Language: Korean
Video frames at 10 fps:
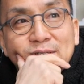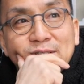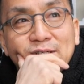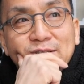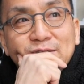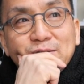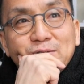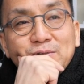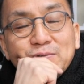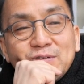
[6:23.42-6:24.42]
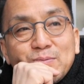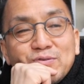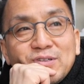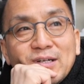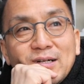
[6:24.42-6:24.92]
그 전형적으로 우리가
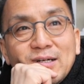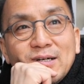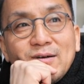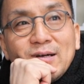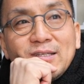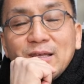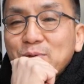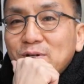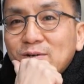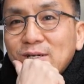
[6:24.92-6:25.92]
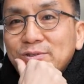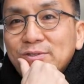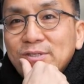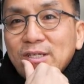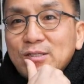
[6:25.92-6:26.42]
풋살하의 대표라고 할 수
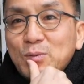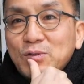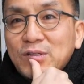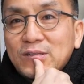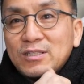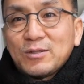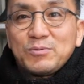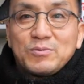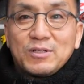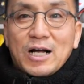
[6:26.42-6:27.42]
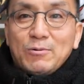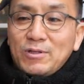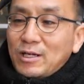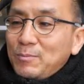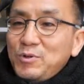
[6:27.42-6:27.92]
있는 데스포르츠 같은 제품들은
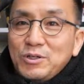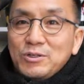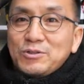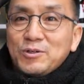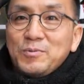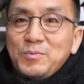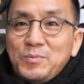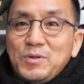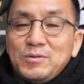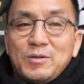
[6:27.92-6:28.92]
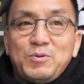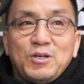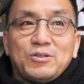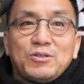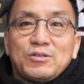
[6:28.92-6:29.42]
가운데가 비어 있죠. 비 이제
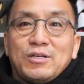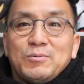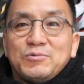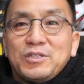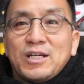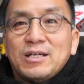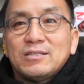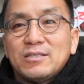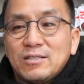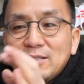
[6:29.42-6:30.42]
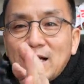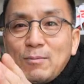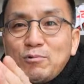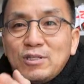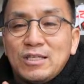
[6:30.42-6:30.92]
비어 있어도 크게 문제가 안 되는 건
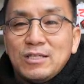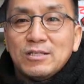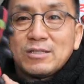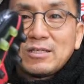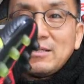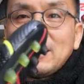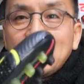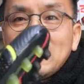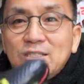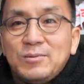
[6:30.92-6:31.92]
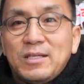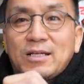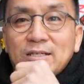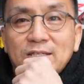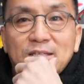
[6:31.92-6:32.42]
앞과 뒤는 어쨌든 간에 지면에
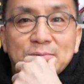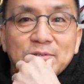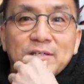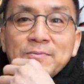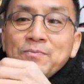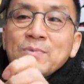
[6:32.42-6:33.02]
닿기 때문에